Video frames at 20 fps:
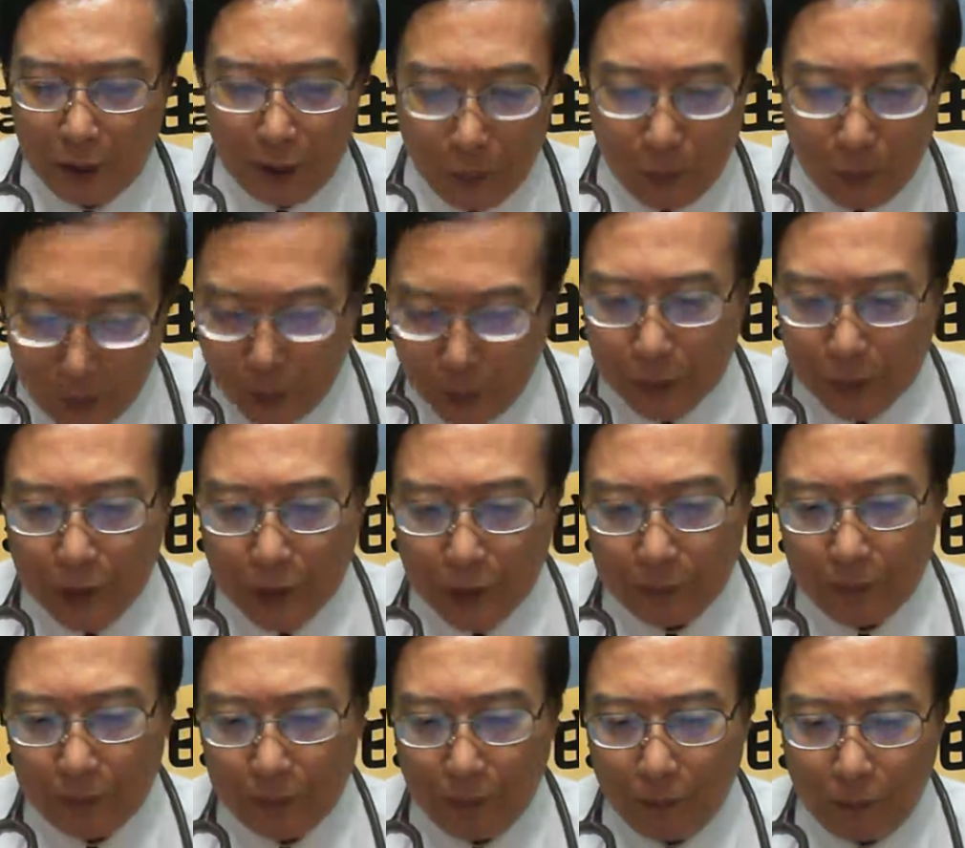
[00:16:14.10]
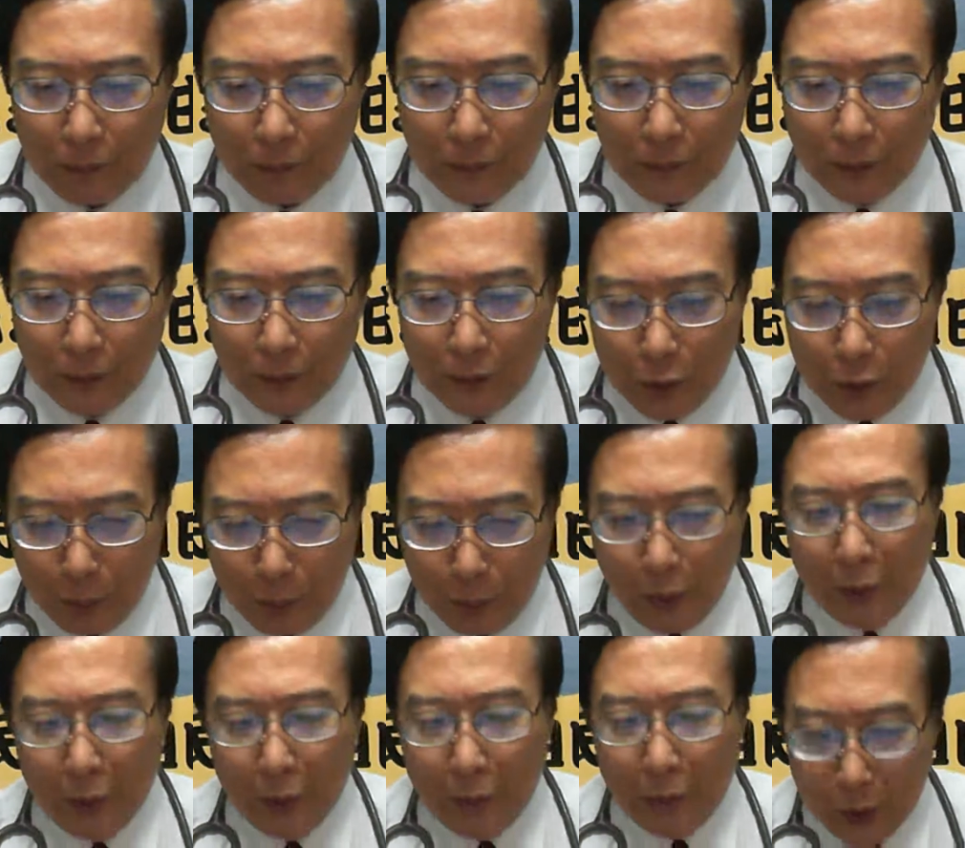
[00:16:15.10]
我相信左
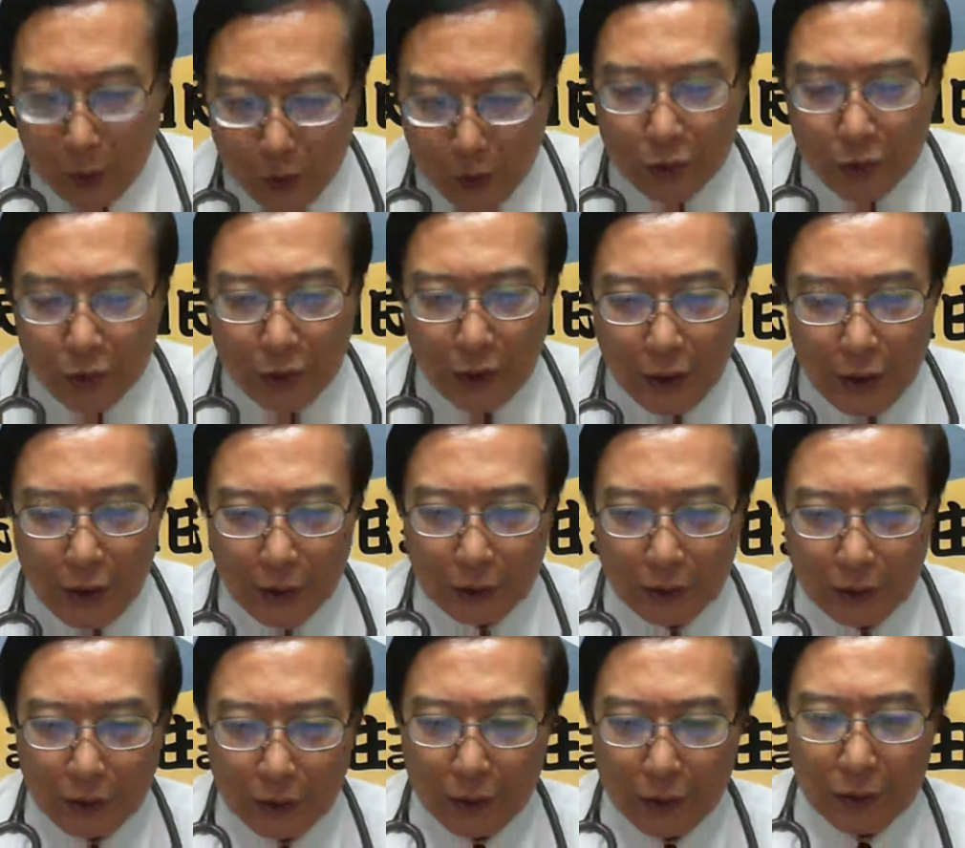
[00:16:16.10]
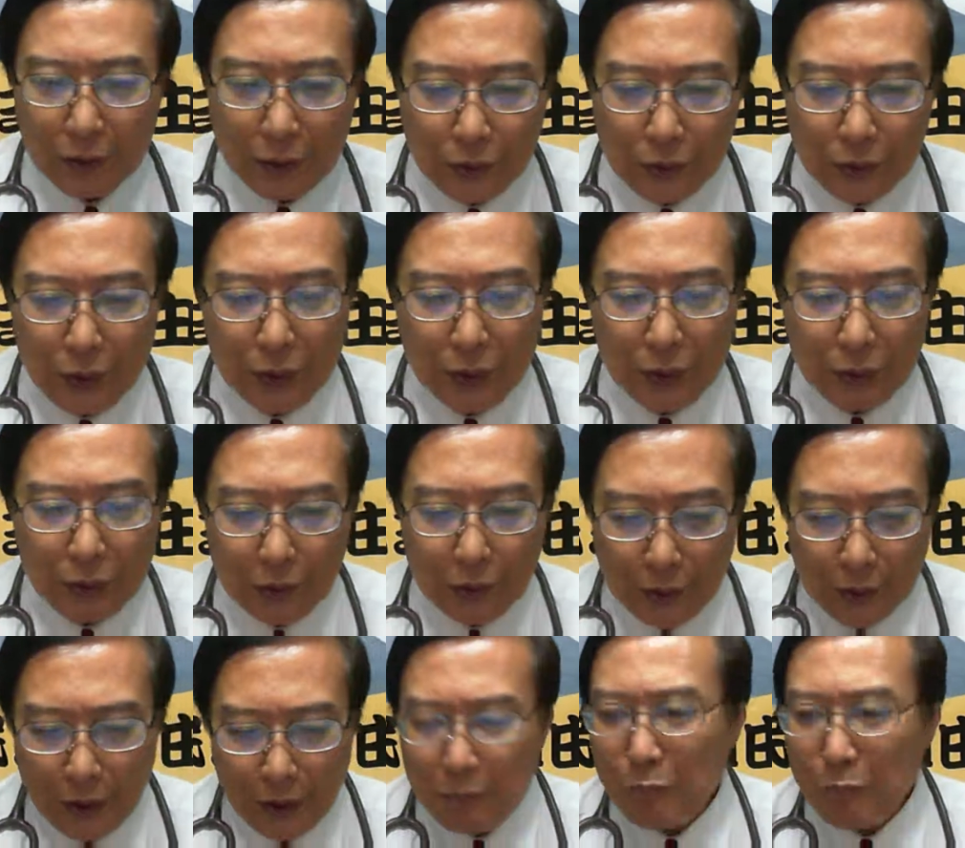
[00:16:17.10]
宝员嘛，可惜啦，可惜讲
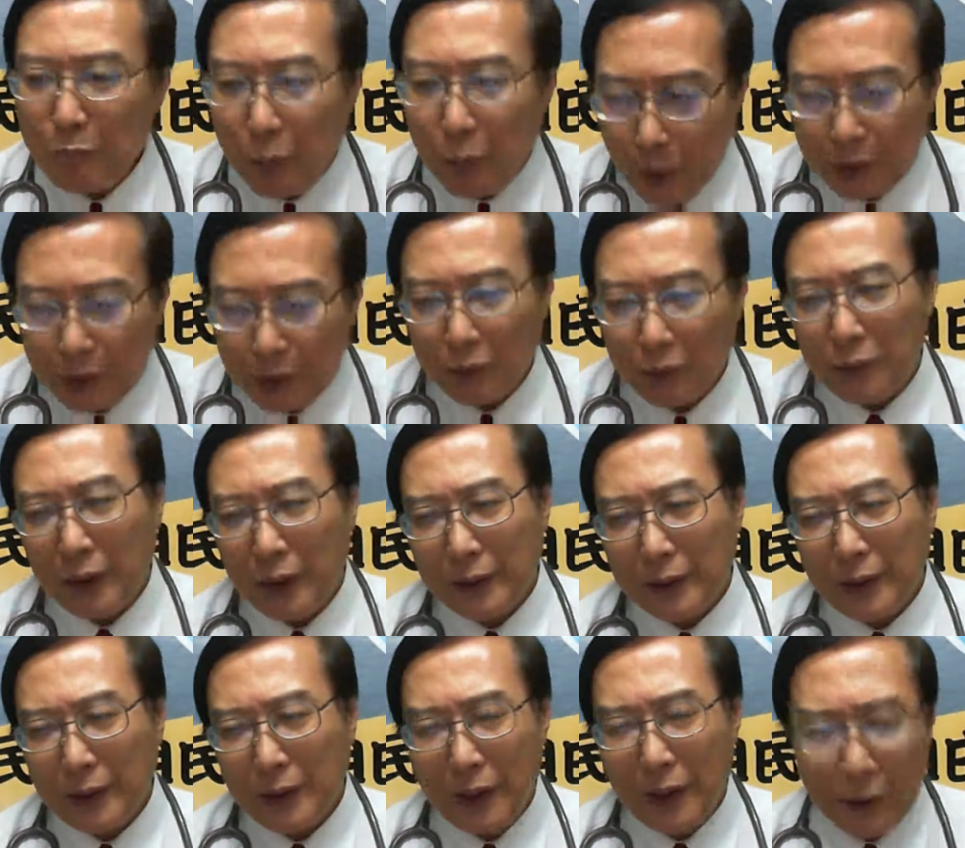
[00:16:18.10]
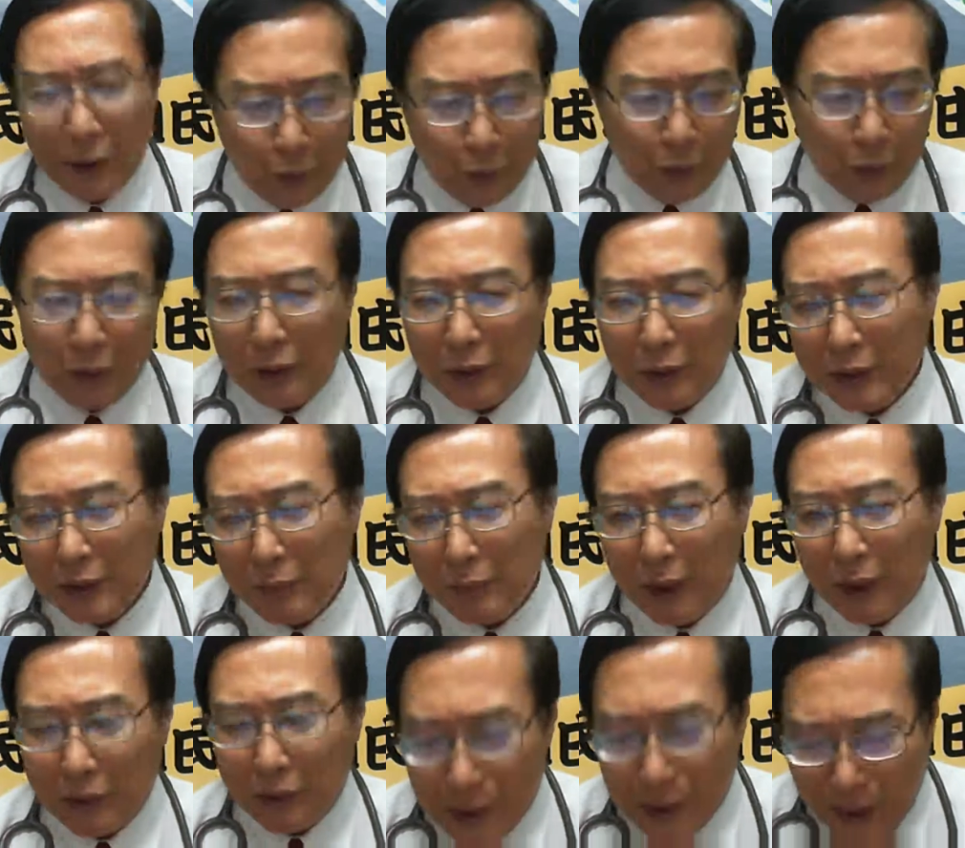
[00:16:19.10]
恁无法度啦，但遐久啊，我煞袂
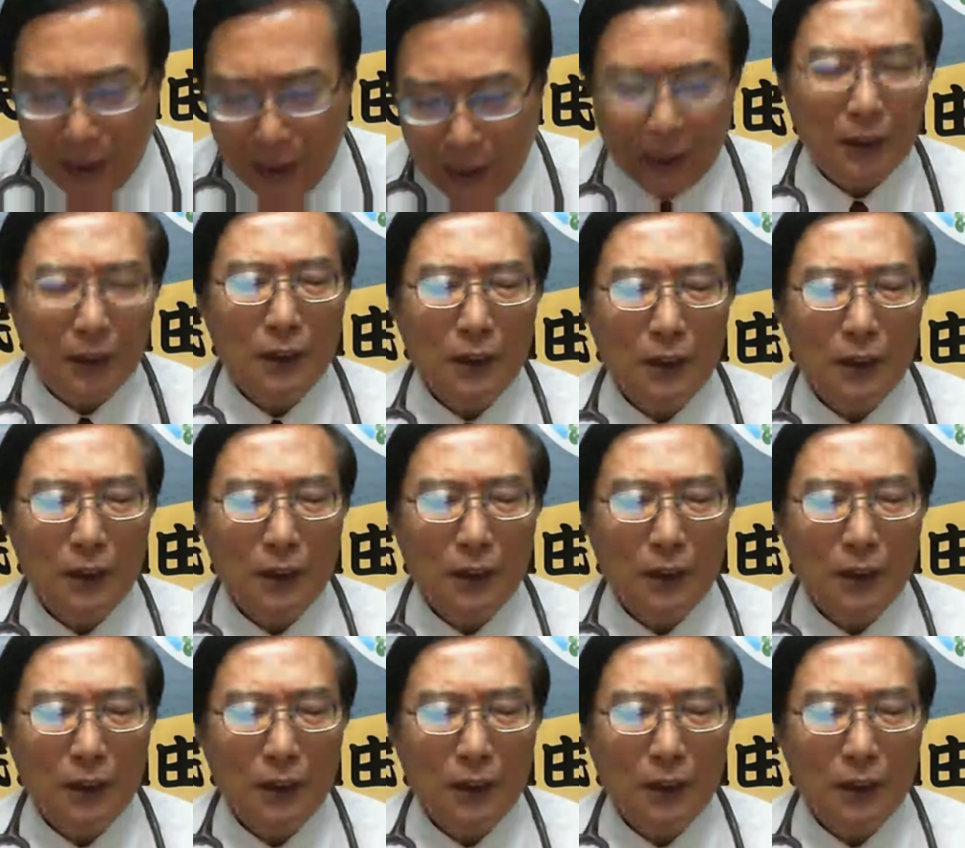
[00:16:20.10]
晓创。